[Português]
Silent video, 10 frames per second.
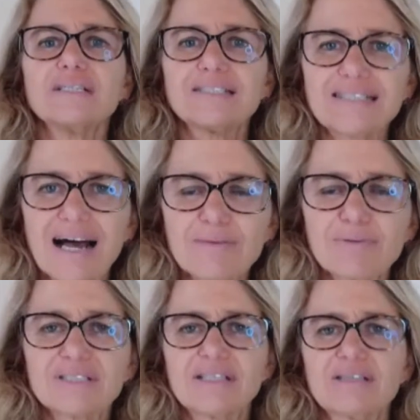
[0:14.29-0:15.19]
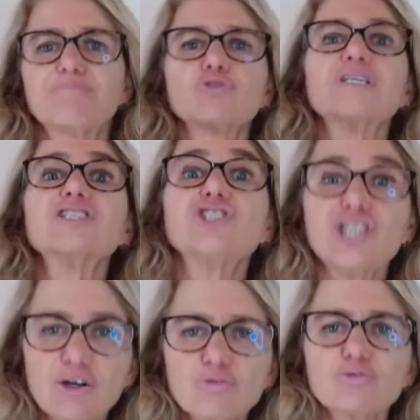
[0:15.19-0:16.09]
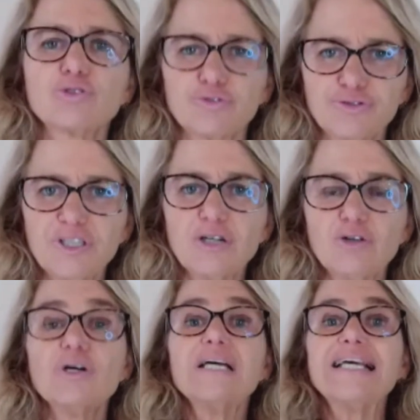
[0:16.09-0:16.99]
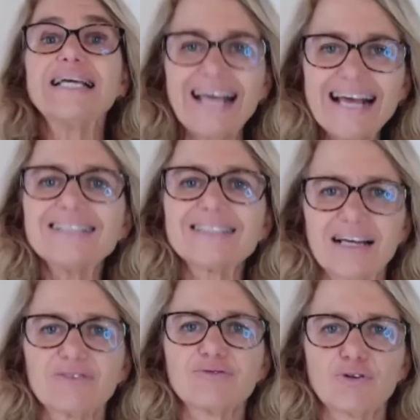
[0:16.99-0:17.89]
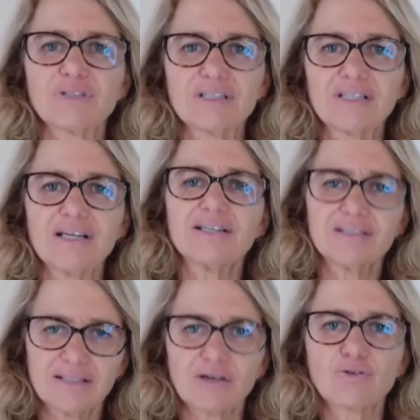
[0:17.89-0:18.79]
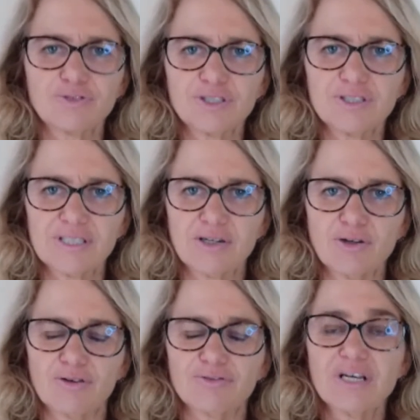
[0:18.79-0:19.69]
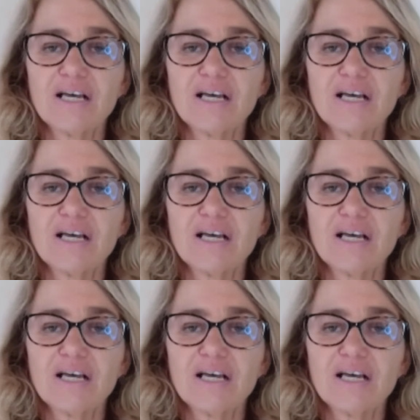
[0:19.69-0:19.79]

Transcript: Saiba que você protegeu o seu filho e quem está em volta dele da Covid-19.